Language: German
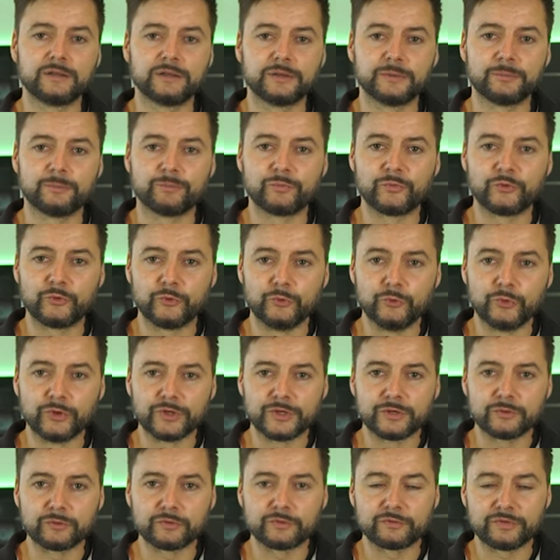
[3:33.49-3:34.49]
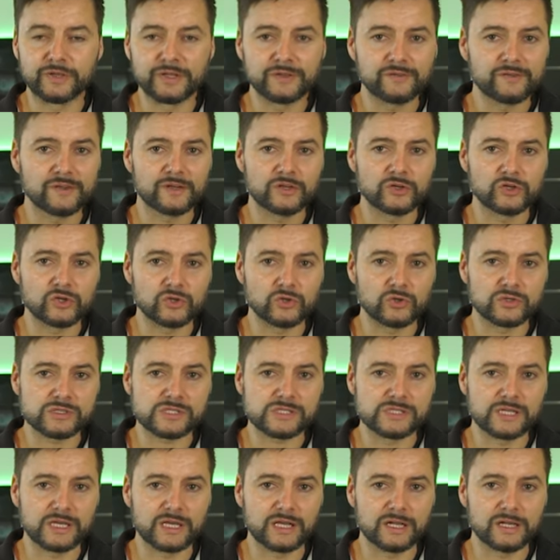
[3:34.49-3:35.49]
ähm, Türen und Fenster
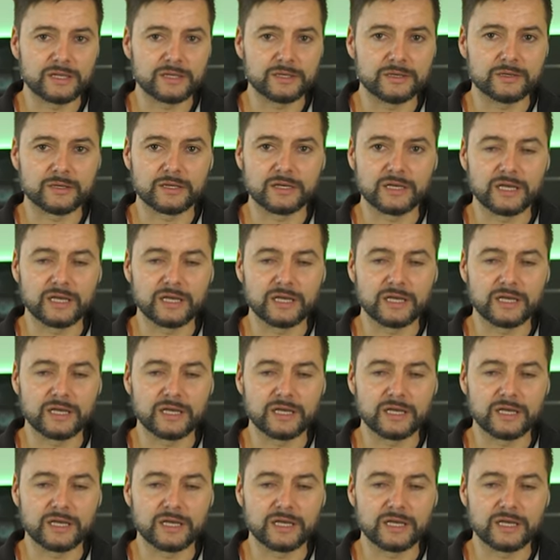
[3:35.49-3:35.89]
geschlossen halten.